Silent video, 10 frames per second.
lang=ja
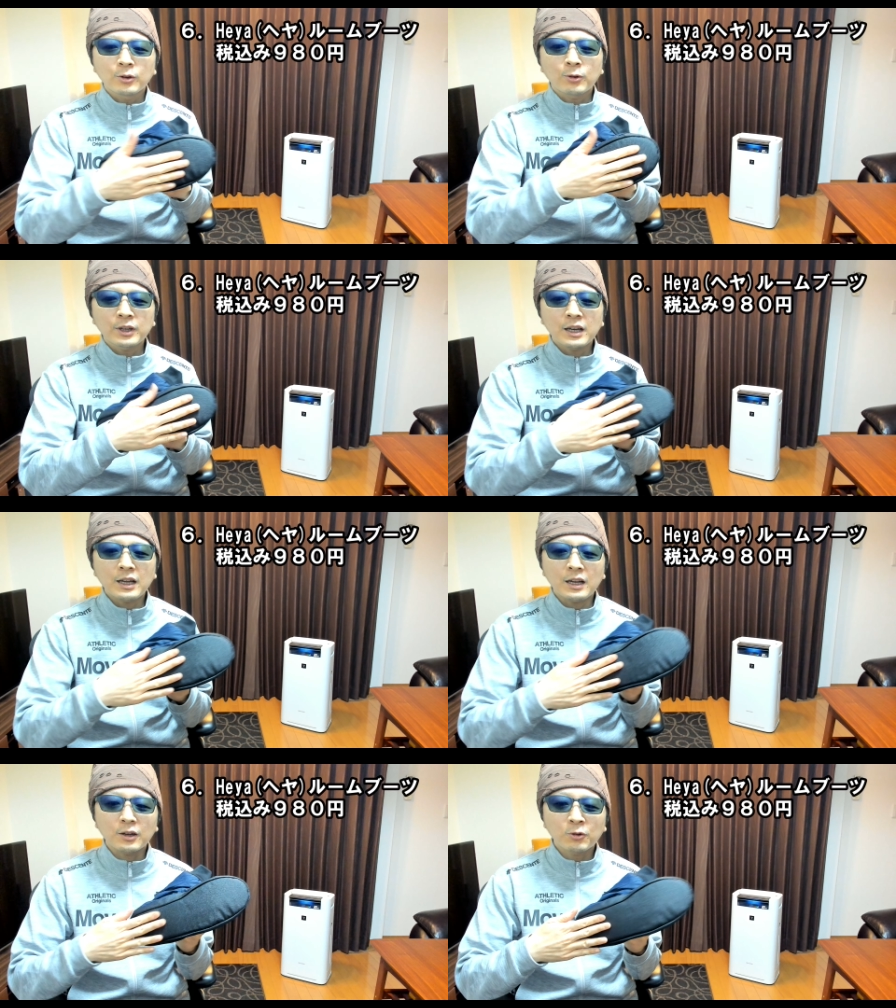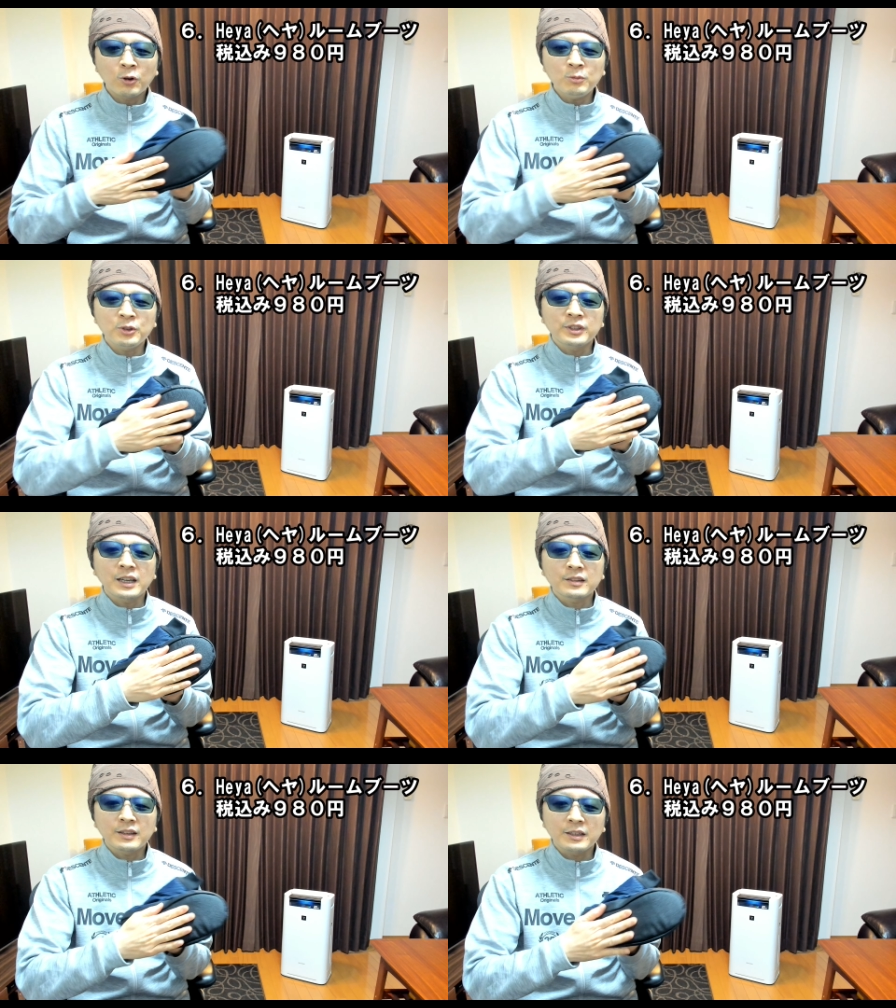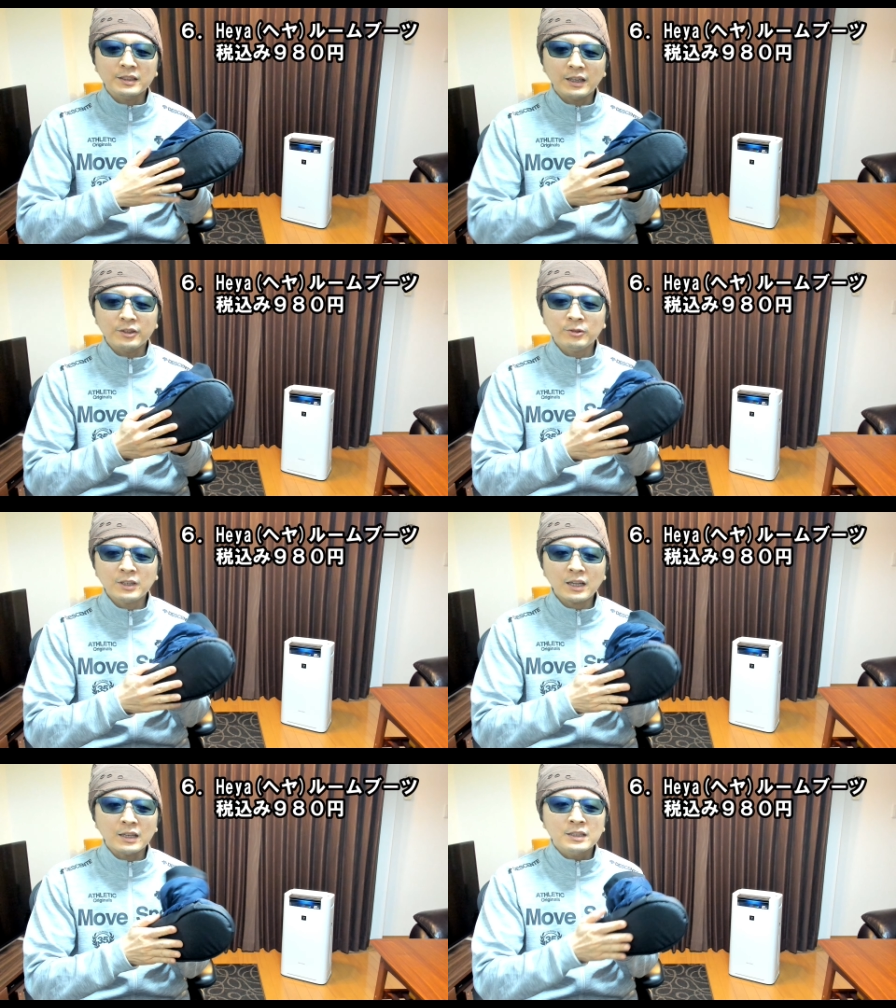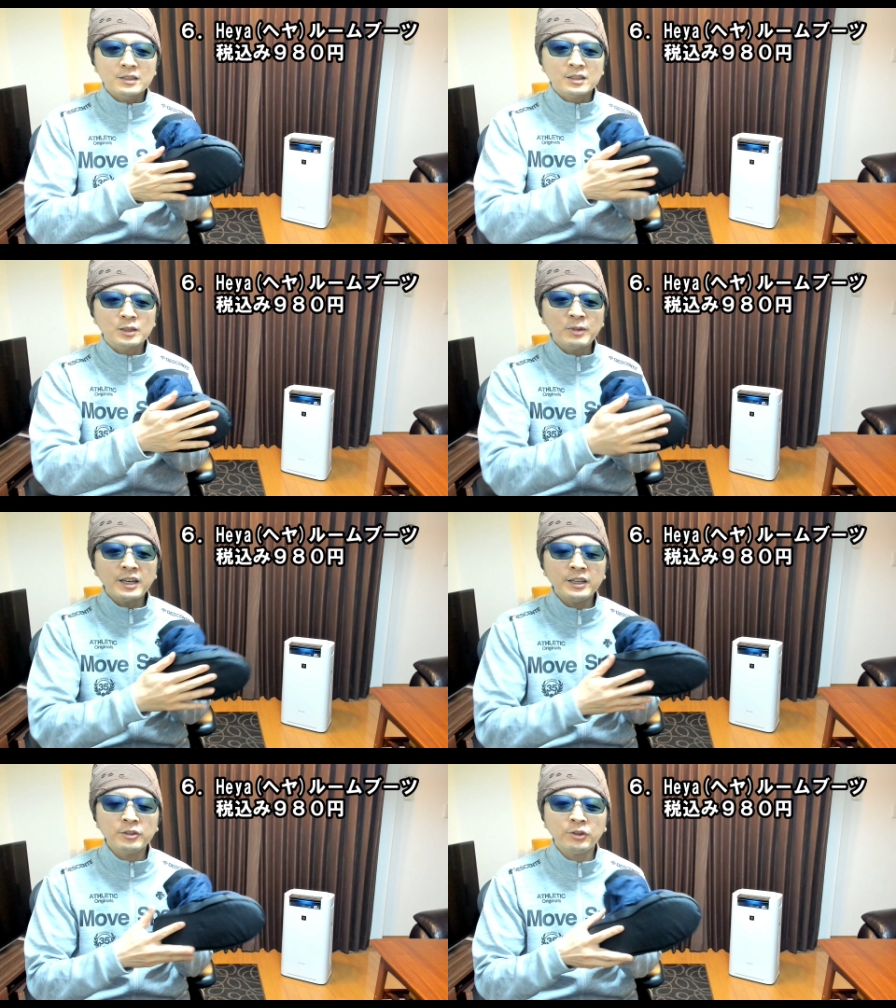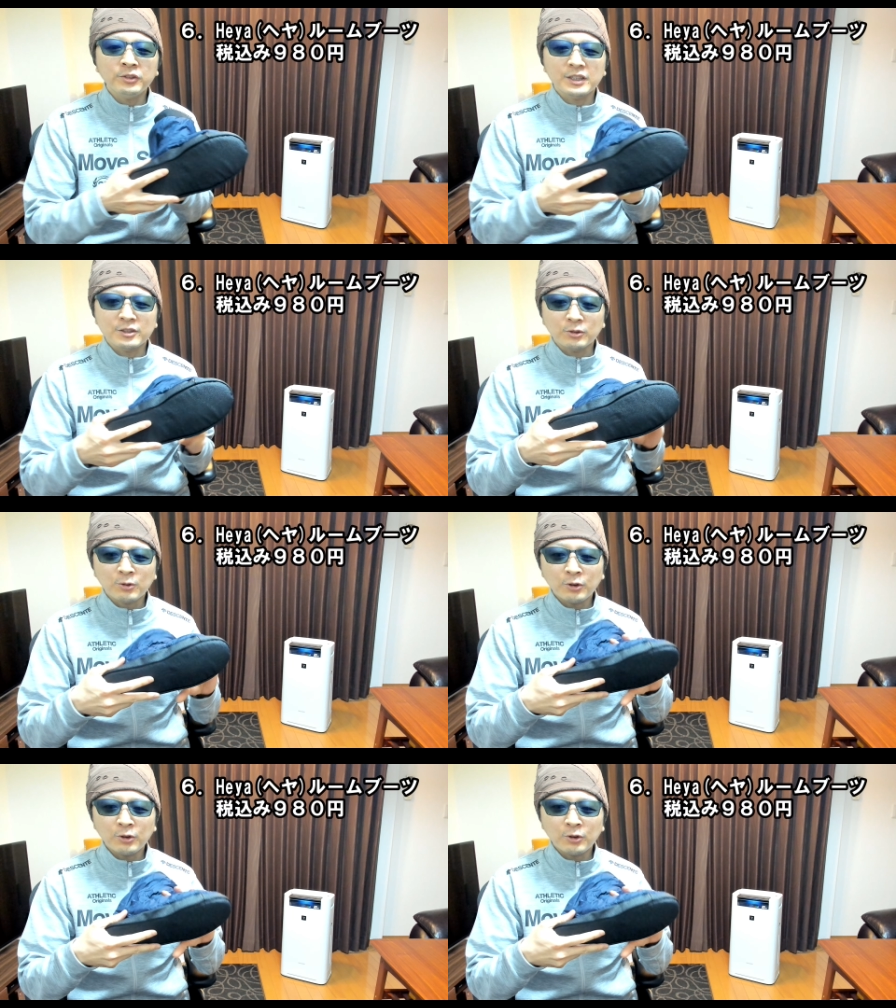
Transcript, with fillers: これがゴムになっていて床滑りにくいんですよ。